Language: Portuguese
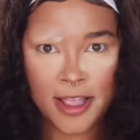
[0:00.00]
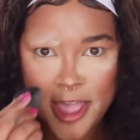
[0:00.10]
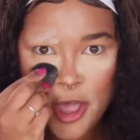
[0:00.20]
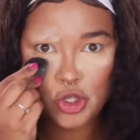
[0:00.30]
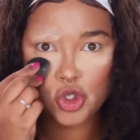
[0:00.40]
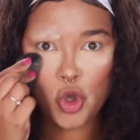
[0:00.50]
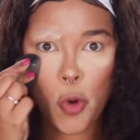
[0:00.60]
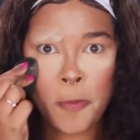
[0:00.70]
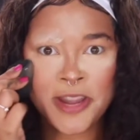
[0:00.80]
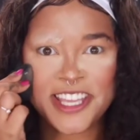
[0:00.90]
Eu sou um
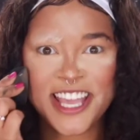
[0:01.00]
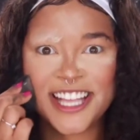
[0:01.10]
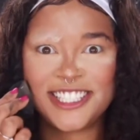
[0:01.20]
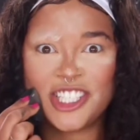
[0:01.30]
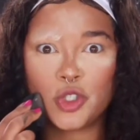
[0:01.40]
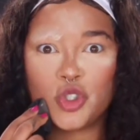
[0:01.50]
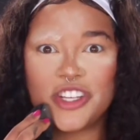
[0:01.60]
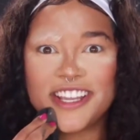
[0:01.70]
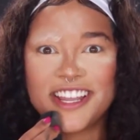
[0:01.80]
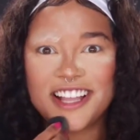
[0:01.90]
brinquedinho de
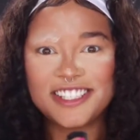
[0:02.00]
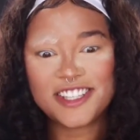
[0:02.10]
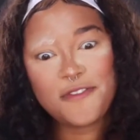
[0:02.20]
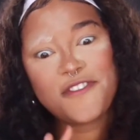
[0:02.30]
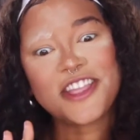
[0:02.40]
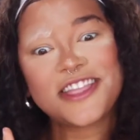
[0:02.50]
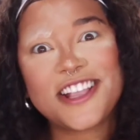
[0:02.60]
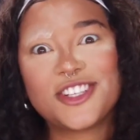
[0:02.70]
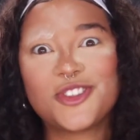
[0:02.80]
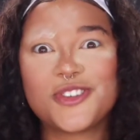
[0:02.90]
criança
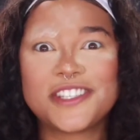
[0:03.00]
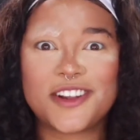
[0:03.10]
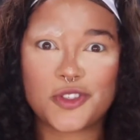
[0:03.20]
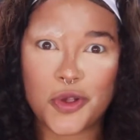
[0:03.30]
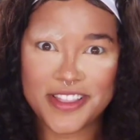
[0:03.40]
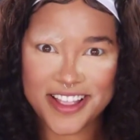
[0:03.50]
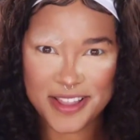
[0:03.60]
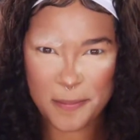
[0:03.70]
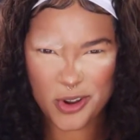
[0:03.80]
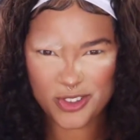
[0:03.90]
vintage dos anos 80
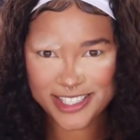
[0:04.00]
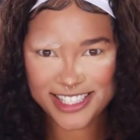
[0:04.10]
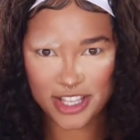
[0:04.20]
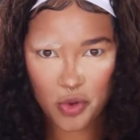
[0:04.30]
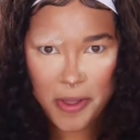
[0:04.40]
produzido em